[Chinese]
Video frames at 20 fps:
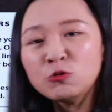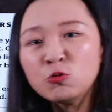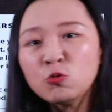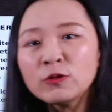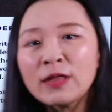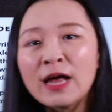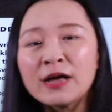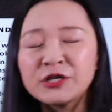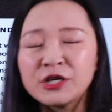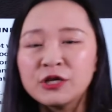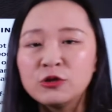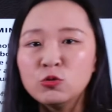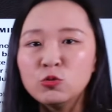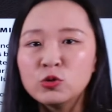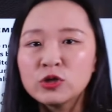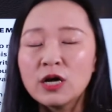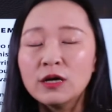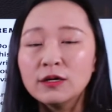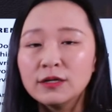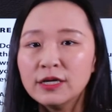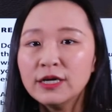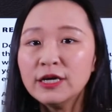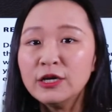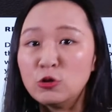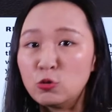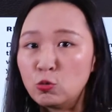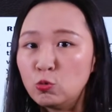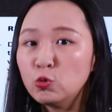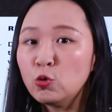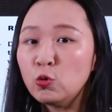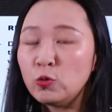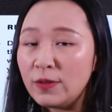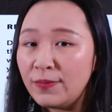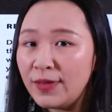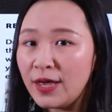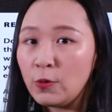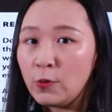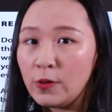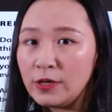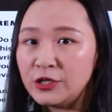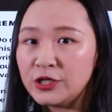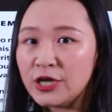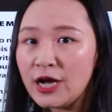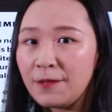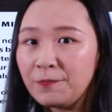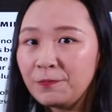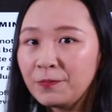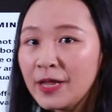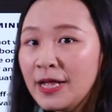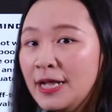多大程度上可以读懂一篇文章。